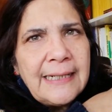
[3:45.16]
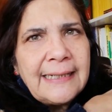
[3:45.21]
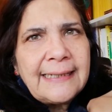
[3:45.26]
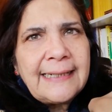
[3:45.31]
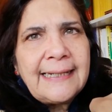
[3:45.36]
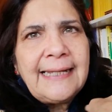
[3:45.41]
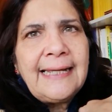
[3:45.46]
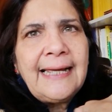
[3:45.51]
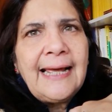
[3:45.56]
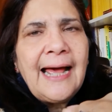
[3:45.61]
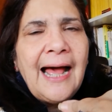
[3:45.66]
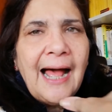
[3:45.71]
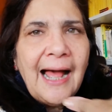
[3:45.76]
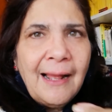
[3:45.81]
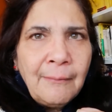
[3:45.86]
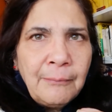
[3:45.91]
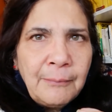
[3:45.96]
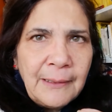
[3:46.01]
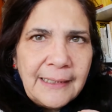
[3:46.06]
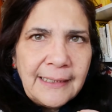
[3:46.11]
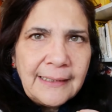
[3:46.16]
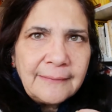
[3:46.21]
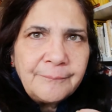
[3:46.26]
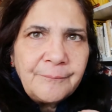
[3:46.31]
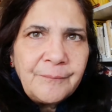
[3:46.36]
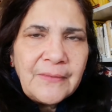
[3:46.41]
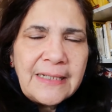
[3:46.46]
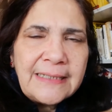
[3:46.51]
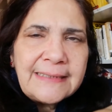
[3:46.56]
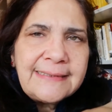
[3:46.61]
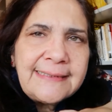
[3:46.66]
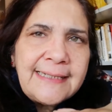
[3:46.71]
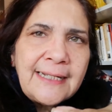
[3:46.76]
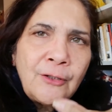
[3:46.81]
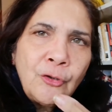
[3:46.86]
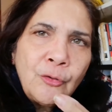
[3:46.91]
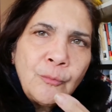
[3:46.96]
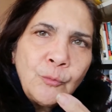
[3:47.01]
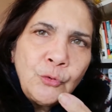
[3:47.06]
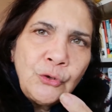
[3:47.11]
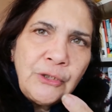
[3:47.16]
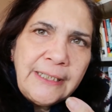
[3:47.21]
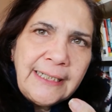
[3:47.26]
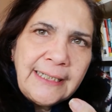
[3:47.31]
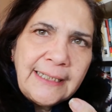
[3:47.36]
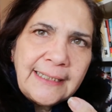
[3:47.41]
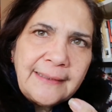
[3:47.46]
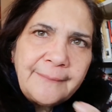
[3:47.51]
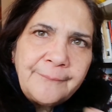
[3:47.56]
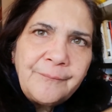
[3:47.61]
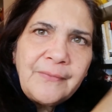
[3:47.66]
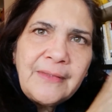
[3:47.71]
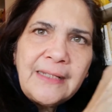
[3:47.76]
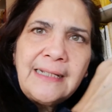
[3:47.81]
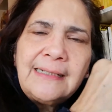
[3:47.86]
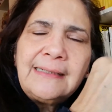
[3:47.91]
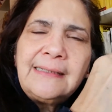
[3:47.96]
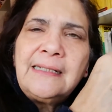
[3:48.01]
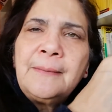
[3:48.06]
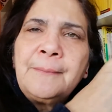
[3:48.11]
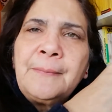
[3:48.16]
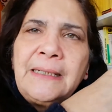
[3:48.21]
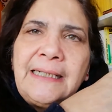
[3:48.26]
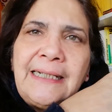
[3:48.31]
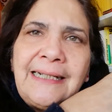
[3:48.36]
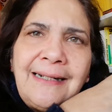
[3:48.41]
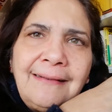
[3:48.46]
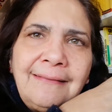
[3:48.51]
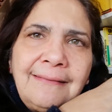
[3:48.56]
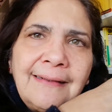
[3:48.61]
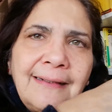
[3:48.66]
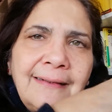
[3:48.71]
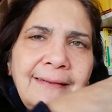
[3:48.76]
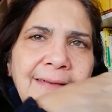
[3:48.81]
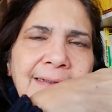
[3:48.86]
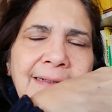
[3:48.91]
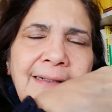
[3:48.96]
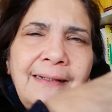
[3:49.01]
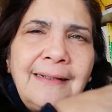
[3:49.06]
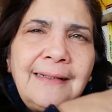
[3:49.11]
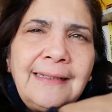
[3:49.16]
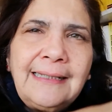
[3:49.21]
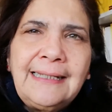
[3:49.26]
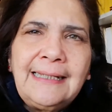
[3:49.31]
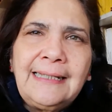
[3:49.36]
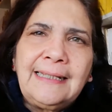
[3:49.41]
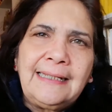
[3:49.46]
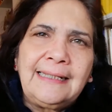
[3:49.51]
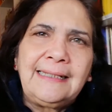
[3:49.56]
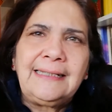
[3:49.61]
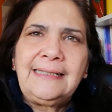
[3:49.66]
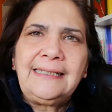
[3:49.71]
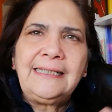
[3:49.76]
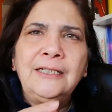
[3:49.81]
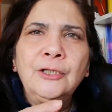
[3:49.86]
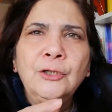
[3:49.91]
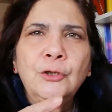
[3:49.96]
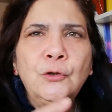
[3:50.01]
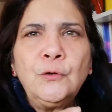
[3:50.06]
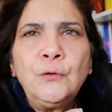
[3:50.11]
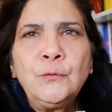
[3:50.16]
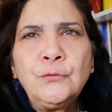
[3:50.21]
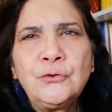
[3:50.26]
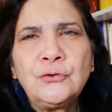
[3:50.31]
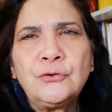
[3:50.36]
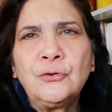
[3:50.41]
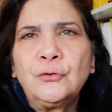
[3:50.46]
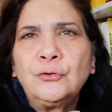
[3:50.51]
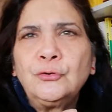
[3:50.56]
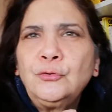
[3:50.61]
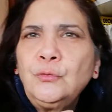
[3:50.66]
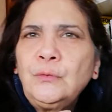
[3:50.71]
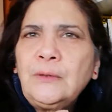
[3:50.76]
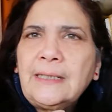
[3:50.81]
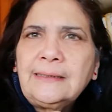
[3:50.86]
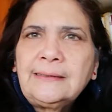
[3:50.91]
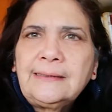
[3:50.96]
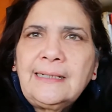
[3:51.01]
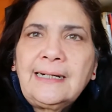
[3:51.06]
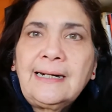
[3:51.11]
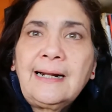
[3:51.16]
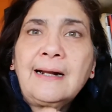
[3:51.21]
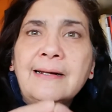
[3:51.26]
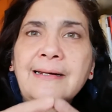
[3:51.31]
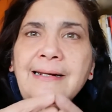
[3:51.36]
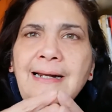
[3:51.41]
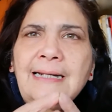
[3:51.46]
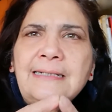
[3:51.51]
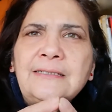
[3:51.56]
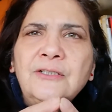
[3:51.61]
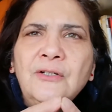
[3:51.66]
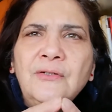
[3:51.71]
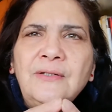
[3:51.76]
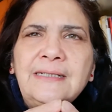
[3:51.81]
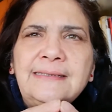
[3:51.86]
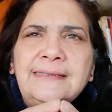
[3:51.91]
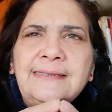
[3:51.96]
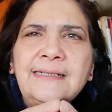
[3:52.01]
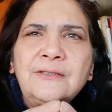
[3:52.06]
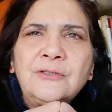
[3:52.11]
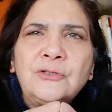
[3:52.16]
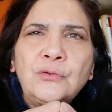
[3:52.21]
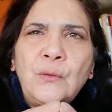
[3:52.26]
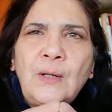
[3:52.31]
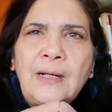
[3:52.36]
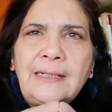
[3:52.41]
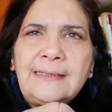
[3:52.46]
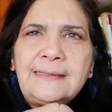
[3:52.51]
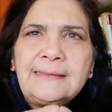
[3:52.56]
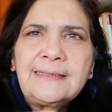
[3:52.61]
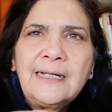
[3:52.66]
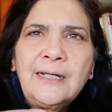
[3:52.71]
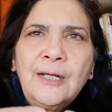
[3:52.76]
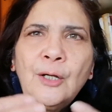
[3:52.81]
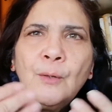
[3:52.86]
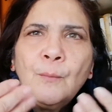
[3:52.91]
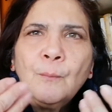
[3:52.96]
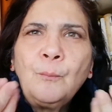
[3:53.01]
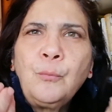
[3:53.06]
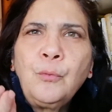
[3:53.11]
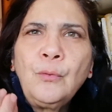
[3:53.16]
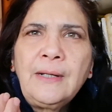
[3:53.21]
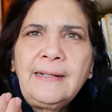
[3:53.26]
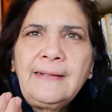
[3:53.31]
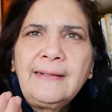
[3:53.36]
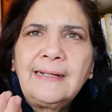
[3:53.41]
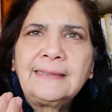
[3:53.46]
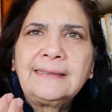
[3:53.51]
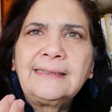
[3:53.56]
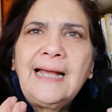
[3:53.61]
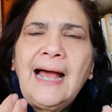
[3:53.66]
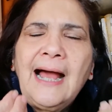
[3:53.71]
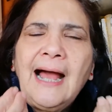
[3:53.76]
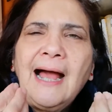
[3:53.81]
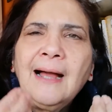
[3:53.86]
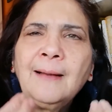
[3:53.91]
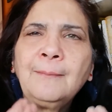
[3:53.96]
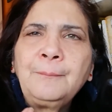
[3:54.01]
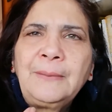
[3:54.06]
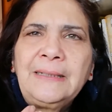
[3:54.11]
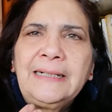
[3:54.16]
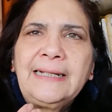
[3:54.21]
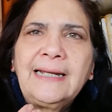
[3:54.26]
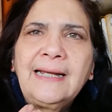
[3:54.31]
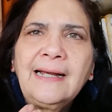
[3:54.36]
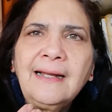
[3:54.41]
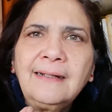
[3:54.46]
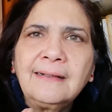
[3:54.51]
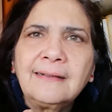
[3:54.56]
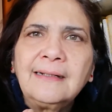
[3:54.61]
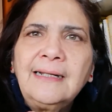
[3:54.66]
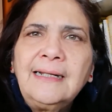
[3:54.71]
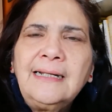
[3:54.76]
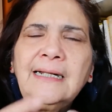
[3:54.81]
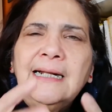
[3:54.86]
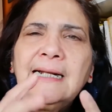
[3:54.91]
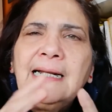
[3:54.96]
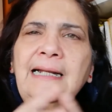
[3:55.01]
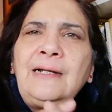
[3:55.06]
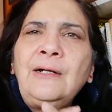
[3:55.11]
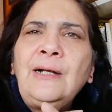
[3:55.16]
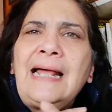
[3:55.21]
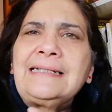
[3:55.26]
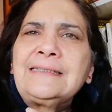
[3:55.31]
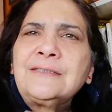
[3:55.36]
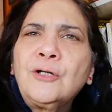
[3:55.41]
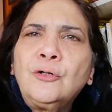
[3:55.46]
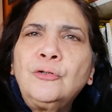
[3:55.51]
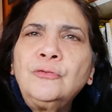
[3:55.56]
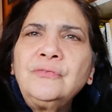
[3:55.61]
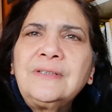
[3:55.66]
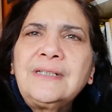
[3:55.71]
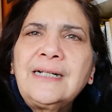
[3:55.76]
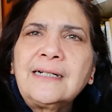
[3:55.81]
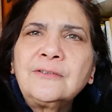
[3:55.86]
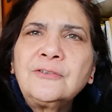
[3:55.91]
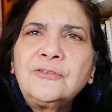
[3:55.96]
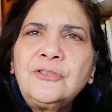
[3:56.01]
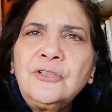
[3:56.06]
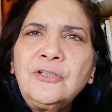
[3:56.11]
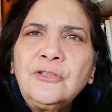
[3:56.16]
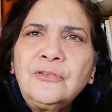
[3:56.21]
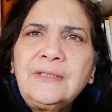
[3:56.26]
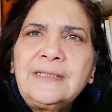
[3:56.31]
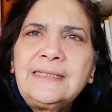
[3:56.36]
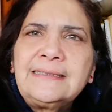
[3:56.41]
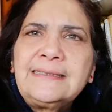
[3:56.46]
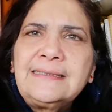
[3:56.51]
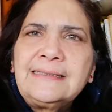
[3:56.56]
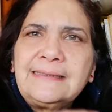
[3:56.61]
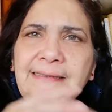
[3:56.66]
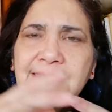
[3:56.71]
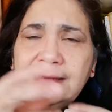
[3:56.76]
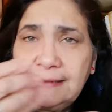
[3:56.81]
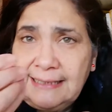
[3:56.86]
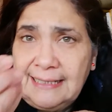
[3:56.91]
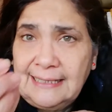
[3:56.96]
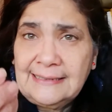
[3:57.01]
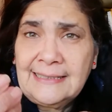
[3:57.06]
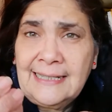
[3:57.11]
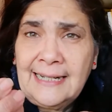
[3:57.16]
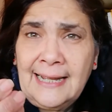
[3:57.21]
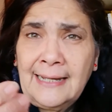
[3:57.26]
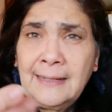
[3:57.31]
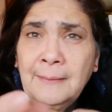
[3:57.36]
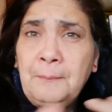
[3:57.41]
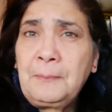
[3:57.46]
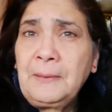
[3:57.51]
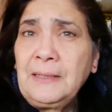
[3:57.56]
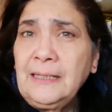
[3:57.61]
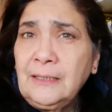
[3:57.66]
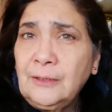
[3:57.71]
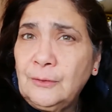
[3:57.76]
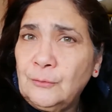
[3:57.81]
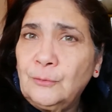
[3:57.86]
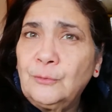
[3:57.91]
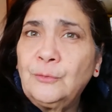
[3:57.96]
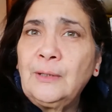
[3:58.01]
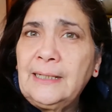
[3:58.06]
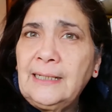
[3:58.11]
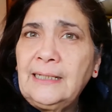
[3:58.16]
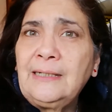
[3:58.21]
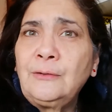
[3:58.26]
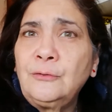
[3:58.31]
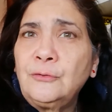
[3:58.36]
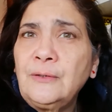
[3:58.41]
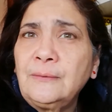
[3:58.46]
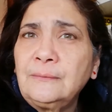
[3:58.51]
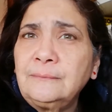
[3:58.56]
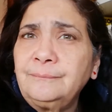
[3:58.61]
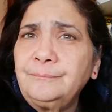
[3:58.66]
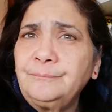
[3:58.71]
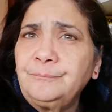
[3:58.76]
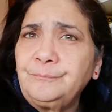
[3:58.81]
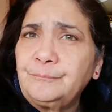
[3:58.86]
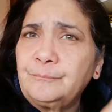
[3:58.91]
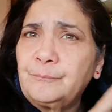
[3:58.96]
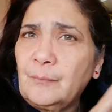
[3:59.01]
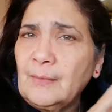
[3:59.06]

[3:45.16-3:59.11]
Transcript: que hablen, se comuniquen, de manera tal que incluso durante las relaciones sexuales puedan aplicar las contracciones que les explico en los mm,